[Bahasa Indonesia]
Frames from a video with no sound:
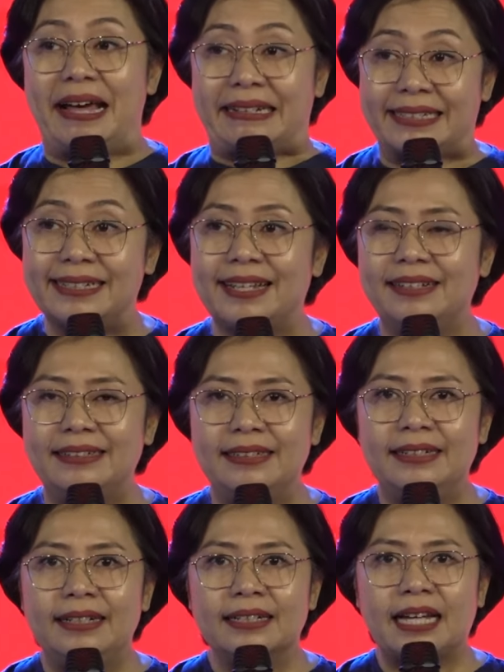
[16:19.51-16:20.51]
Artinya,
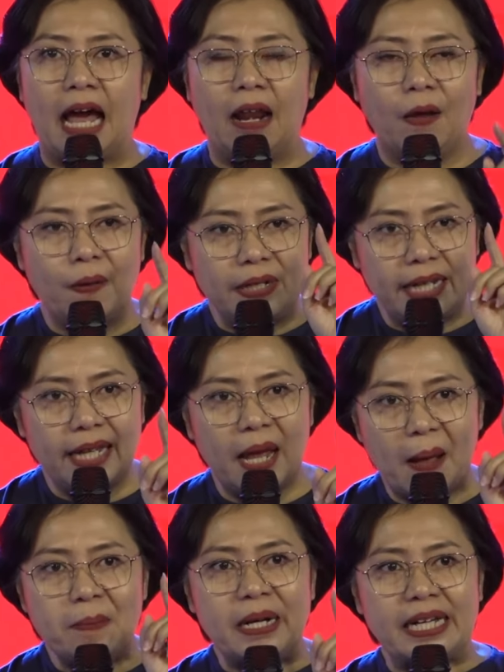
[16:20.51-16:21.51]
kalau
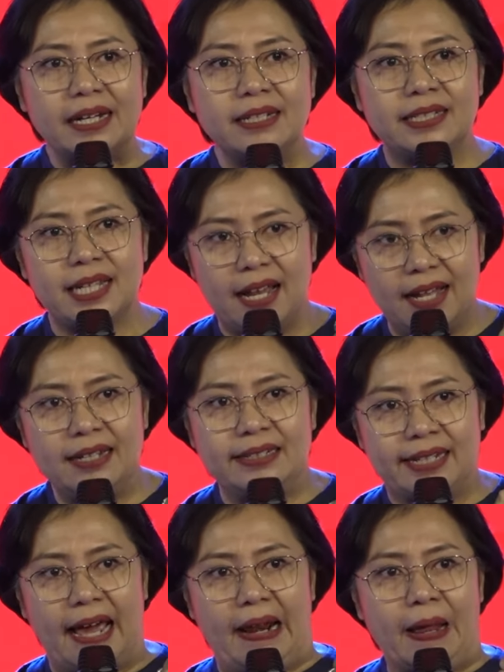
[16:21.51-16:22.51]
dia bekerja
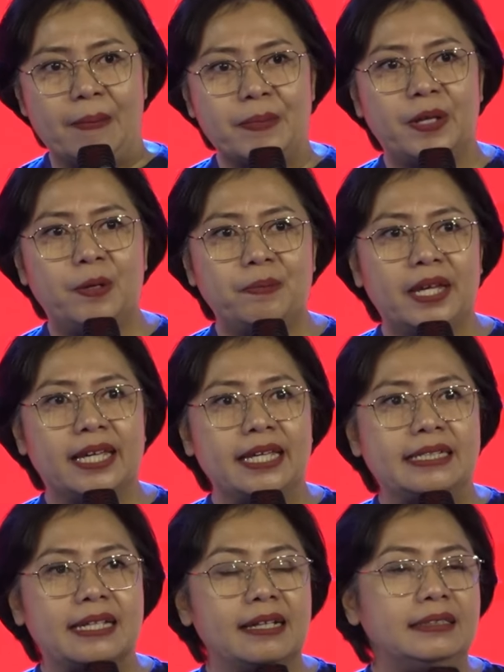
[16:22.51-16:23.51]
dalam hidupnya
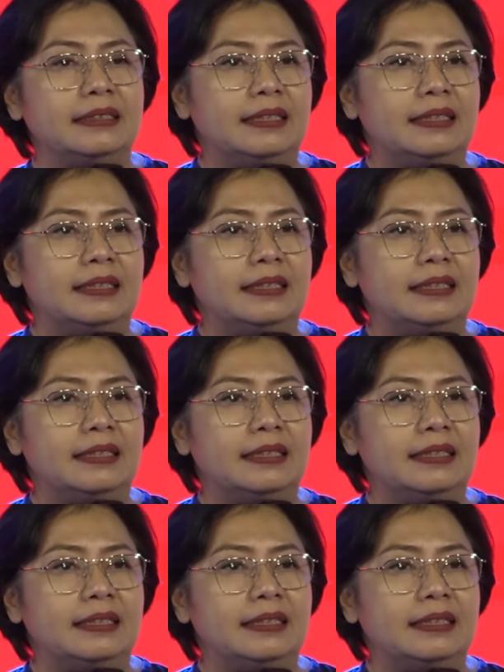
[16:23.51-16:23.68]
kita,